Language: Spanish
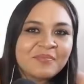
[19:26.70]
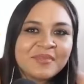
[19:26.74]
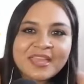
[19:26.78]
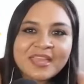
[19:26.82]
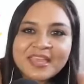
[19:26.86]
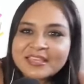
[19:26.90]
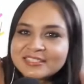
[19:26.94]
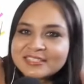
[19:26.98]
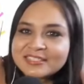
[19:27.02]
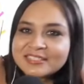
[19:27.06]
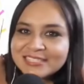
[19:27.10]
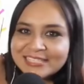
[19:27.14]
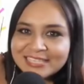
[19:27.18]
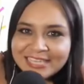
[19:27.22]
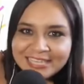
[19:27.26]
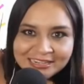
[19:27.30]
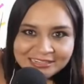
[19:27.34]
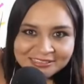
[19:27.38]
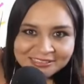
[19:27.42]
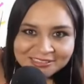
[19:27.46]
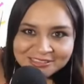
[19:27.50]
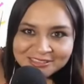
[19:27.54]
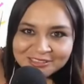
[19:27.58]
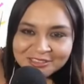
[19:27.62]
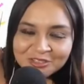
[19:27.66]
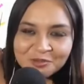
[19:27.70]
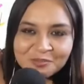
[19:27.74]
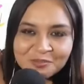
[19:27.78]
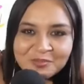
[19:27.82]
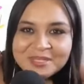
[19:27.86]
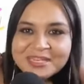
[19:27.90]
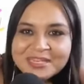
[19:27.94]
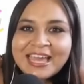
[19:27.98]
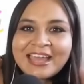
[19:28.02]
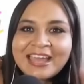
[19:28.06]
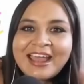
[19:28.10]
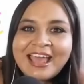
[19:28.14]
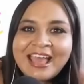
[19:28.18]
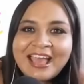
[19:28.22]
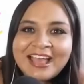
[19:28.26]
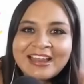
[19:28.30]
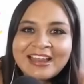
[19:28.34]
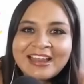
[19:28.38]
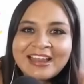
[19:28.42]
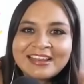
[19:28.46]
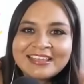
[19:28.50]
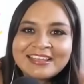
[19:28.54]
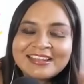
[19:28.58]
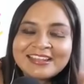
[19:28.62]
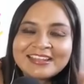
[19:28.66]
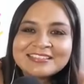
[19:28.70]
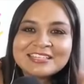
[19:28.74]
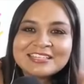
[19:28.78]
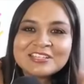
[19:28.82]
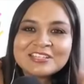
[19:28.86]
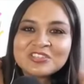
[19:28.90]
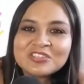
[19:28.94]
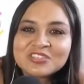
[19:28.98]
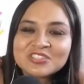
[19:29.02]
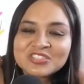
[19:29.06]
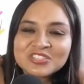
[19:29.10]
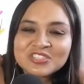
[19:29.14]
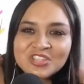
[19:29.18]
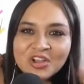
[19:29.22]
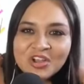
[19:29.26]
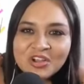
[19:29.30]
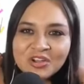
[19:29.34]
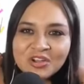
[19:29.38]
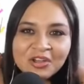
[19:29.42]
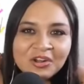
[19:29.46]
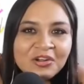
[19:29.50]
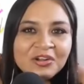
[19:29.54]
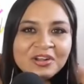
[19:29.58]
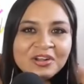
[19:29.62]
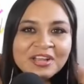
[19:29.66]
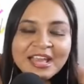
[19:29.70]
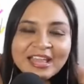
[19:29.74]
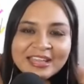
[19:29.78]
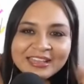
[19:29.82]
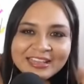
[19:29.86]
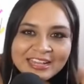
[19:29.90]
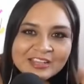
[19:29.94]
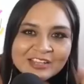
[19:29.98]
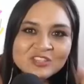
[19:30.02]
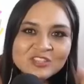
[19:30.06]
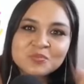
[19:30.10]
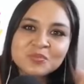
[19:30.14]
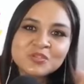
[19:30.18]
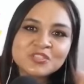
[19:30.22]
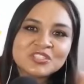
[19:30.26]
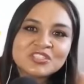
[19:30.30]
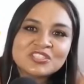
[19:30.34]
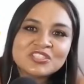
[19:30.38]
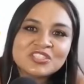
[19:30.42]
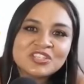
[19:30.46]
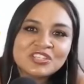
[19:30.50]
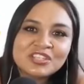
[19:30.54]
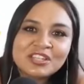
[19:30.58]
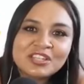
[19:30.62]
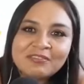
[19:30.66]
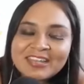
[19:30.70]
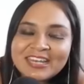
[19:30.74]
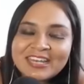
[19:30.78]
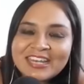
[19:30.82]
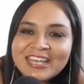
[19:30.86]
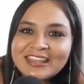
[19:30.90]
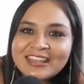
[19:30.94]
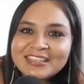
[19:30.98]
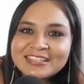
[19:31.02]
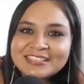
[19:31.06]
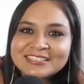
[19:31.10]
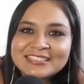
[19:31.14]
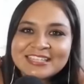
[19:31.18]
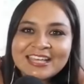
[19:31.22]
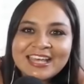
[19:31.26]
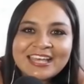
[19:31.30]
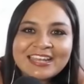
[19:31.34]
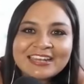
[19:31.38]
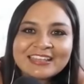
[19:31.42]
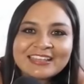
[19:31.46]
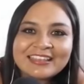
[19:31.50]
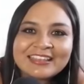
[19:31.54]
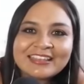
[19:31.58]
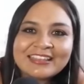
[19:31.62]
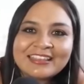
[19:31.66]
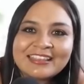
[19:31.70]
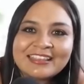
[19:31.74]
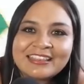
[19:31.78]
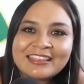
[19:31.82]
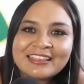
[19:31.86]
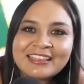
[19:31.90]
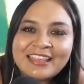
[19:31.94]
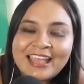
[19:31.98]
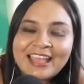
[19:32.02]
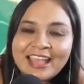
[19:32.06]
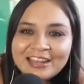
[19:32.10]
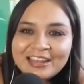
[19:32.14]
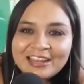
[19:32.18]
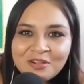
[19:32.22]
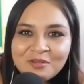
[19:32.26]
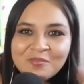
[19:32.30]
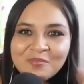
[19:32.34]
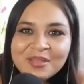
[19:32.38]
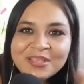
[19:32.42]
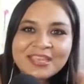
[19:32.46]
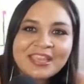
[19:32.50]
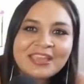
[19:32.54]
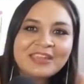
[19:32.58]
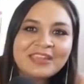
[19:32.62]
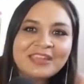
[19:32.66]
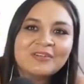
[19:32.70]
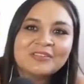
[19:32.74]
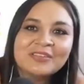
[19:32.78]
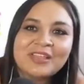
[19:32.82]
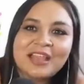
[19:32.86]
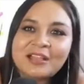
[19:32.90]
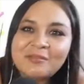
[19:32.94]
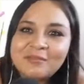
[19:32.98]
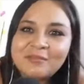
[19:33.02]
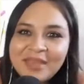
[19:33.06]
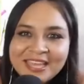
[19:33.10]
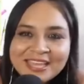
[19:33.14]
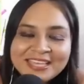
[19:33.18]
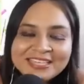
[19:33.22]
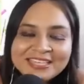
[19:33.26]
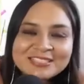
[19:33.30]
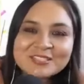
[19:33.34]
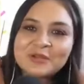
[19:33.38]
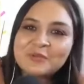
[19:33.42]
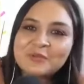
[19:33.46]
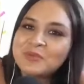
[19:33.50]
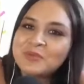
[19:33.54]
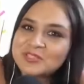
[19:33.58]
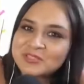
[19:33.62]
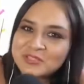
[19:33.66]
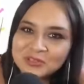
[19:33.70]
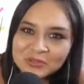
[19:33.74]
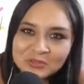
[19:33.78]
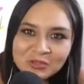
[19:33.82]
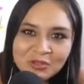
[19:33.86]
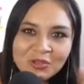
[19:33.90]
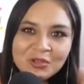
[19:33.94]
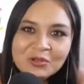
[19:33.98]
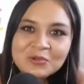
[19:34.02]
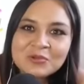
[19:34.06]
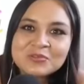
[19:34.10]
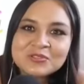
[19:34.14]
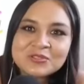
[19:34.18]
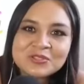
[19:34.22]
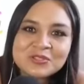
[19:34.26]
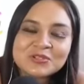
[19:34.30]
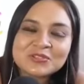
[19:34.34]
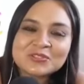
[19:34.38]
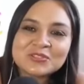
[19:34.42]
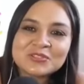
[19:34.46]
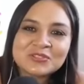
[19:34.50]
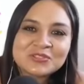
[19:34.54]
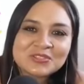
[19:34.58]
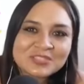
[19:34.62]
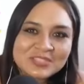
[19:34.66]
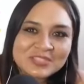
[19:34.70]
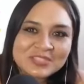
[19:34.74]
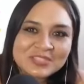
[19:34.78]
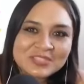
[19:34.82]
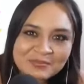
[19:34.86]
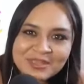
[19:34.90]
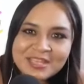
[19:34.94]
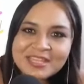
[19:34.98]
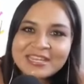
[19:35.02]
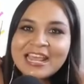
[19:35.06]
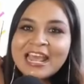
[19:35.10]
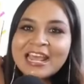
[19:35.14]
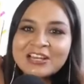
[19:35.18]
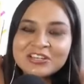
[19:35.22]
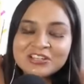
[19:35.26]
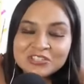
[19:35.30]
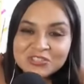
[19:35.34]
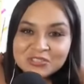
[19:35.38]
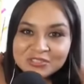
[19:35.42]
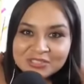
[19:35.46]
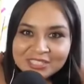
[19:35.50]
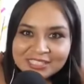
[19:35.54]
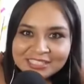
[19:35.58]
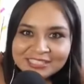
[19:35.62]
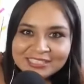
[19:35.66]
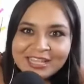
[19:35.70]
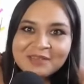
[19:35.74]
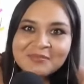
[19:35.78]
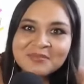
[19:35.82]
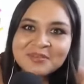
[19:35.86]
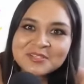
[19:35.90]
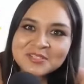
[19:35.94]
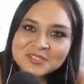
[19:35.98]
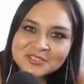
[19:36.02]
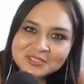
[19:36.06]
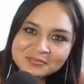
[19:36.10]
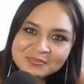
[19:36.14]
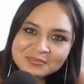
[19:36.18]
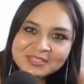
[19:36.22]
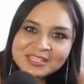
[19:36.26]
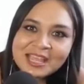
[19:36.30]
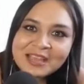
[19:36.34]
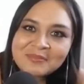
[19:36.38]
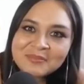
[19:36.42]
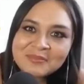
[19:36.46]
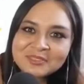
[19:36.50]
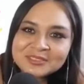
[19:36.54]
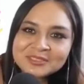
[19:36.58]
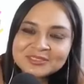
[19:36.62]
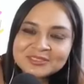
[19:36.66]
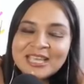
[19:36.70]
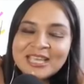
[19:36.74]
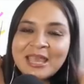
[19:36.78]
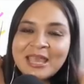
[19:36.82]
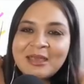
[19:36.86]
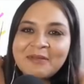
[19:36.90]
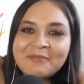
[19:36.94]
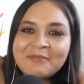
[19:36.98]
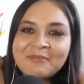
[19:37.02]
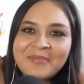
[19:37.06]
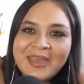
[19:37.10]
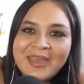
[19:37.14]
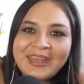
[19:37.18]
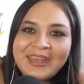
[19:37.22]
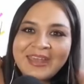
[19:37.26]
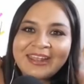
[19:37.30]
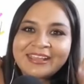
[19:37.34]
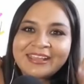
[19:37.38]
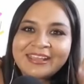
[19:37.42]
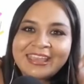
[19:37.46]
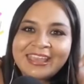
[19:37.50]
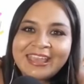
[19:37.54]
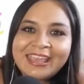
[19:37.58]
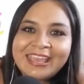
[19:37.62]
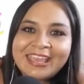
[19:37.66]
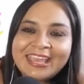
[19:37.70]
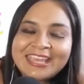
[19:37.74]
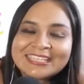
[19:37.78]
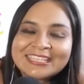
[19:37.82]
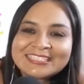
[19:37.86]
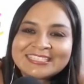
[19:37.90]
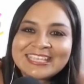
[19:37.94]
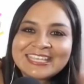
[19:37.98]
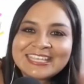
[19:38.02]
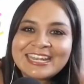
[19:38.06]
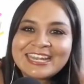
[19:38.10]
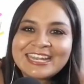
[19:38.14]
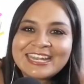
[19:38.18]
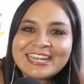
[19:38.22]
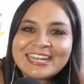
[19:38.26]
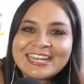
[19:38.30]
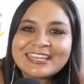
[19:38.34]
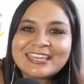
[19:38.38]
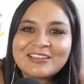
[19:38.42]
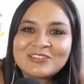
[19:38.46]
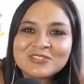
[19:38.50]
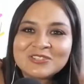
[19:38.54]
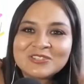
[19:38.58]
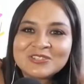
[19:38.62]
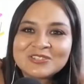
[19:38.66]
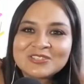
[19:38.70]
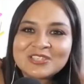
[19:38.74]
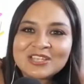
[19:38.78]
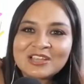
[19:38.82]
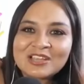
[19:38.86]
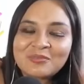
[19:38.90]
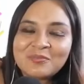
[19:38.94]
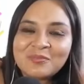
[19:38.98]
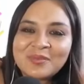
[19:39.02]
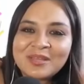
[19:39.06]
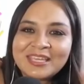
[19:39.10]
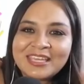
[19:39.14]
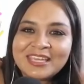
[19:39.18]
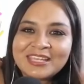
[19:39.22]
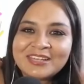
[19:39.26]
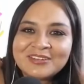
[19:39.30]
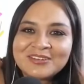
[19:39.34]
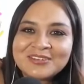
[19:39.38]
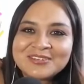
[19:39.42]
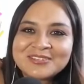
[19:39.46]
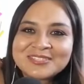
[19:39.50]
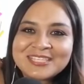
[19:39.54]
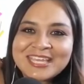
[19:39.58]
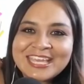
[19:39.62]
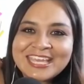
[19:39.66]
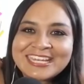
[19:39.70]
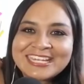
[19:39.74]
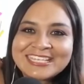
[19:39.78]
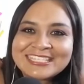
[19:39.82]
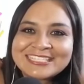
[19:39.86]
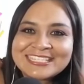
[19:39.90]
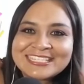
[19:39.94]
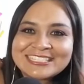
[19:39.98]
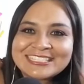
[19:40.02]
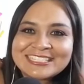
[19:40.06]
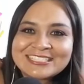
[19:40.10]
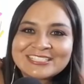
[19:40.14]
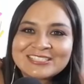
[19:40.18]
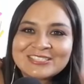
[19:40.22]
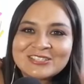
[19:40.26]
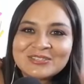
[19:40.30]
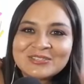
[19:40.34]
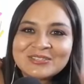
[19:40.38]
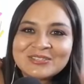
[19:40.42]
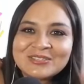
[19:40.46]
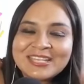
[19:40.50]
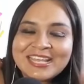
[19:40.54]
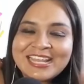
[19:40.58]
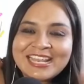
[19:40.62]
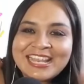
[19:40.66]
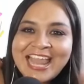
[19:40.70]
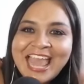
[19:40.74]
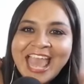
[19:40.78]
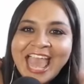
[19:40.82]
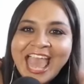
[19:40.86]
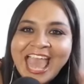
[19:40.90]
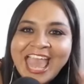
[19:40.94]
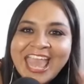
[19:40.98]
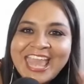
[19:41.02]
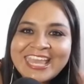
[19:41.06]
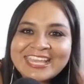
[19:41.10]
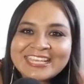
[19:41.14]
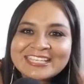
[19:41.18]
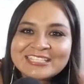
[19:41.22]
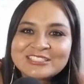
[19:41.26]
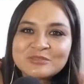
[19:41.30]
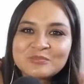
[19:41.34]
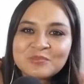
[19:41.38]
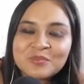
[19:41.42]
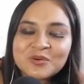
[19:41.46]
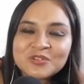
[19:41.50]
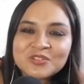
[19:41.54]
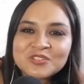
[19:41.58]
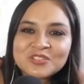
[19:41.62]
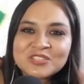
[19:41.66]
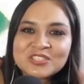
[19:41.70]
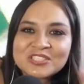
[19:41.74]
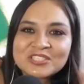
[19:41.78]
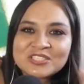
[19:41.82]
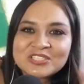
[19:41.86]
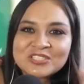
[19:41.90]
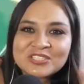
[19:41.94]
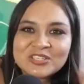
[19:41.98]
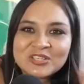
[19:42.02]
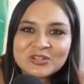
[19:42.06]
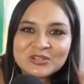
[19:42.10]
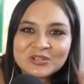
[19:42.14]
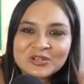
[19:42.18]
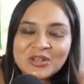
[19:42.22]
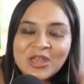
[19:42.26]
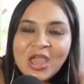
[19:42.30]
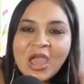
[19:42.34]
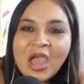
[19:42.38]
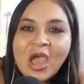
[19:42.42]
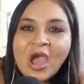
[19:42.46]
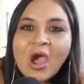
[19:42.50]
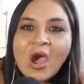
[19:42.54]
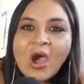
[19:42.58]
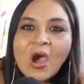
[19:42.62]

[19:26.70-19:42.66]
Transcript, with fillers: También si quieren nominar a alguien y decirnos, yo creo que en la exposición debería de estar tal compañero, tal maestro, pues con todo el gusto nosotros también los contactamos, los invitamos para que estén aquí con nosotros acompañándonos en esta sección de la exposición.